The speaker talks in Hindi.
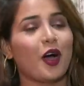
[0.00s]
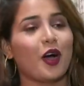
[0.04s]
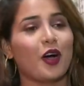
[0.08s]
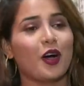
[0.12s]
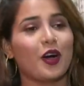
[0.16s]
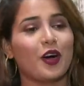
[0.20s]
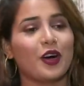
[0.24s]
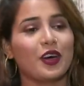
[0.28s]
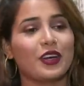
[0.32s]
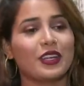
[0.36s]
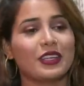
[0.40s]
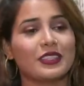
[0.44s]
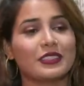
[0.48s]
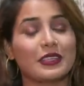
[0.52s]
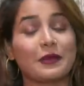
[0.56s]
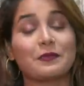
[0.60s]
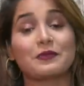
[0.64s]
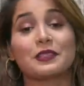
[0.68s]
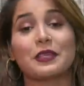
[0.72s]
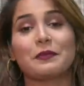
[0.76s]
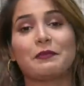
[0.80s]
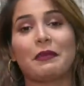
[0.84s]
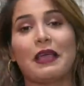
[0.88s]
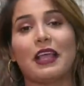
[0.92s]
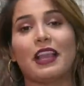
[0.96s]
और
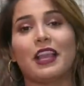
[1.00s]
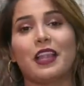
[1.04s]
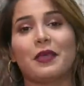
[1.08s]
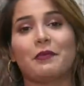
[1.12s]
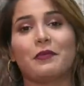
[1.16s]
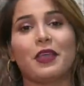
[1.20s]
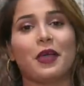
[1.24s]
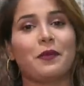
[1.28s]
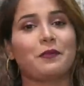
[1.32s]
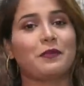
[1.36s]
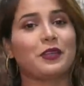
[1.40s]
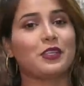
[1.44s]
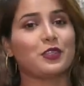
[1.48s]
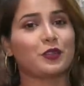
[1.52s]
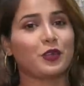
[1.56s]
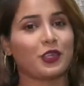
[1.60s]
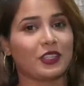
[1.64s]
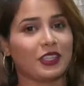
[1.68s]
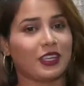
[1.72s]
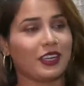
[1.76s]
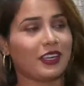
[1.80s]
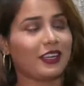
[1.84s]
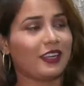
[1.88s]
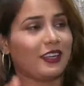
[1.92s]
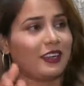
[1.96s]
सबसे पहले मैं अपने
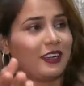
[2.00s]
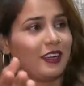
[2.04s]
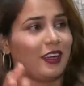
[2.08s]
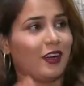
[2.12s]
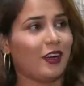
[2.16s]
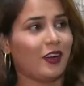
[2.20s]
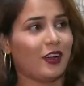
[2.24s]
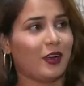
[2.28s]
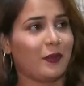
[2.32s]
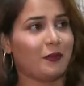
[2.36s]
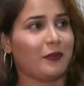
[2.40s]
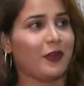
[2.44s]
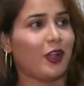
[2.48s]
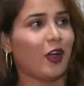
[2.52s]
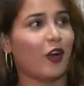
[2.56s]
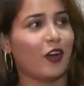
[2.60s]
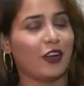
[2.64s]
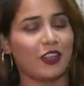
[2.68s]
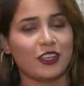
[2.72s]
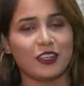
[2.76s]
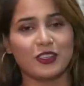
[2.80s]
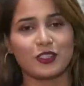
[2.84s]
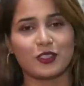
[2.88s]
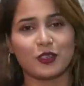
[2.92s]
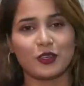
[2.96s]
स्वतागन और अपने
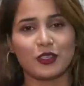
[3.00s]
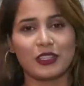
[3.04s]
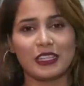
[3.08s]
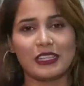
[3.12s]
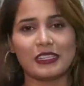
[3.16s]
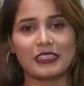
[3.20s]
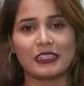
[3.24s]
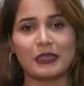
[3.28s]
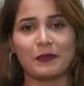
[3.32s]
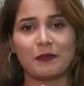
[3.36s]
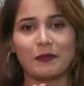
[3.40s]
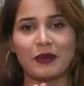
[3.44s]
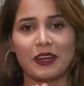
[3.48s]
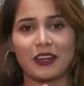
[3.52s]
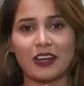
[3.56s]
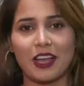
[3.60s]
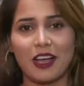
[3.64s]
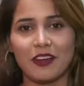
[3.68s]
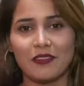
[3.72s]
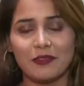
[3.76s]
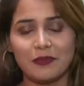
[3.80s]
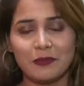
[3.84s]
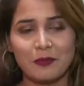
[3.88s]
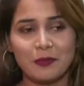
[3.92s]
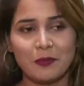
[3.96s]
ऑडियंस को दिल से
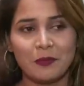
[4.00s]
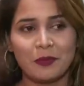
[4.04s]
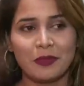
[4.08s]
प्रणाम